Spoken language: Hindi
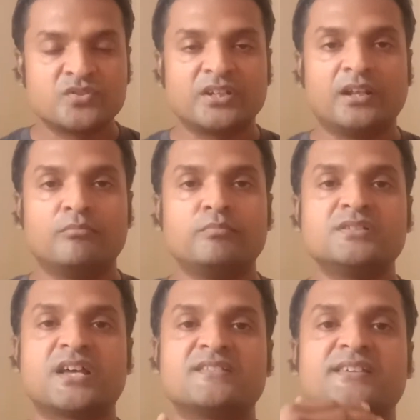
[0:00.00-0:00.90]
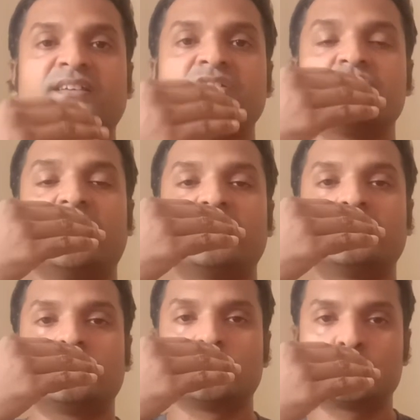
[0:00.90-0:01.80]
से लंबी सांसें लीजिए
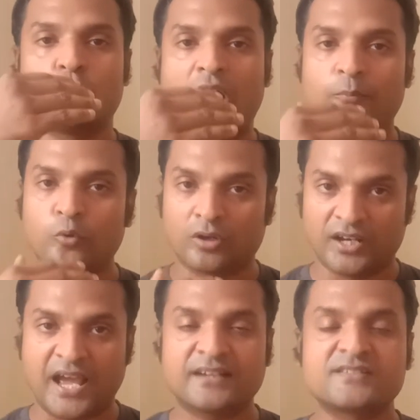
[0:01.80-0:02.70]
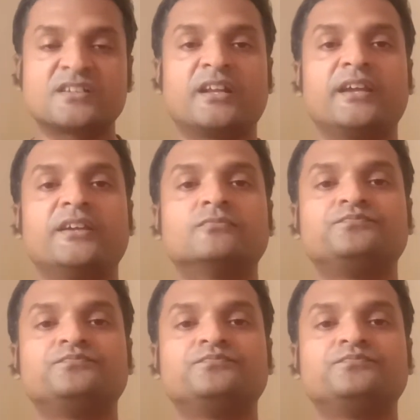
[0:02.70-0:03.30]
जो आपको रिलैक्स करेगी